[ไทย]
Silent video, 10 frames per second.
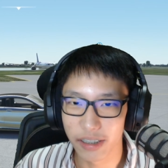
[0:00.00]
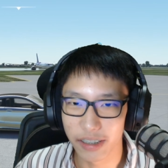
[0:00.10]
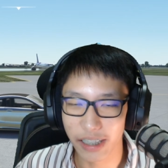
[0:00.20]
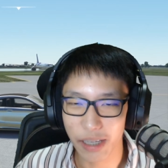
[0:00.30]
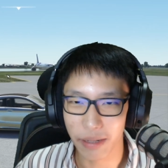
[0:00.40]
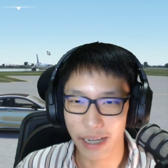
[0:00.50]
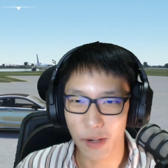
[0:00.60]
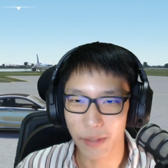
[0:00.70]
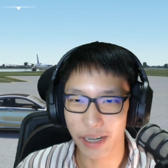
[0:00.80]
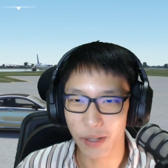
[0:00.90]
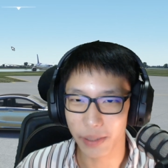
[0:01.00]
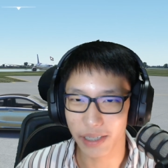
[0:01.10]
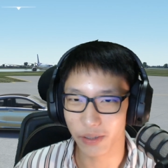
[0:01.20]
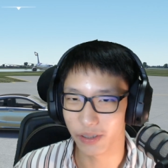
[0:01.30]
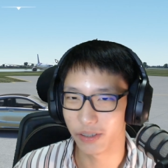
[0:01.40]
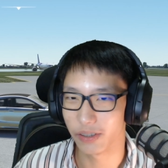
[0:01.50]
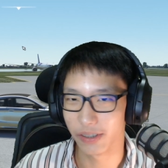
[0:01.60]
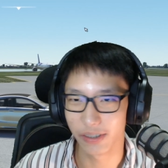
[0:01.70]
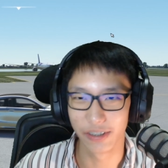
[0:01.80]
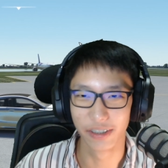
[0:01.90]
นี่มาเร็ว
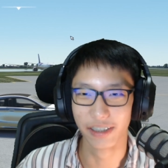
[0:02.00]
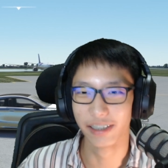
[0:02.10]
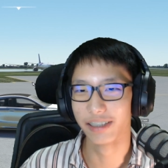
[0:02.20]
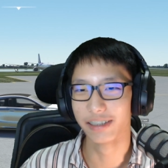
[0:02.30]
อั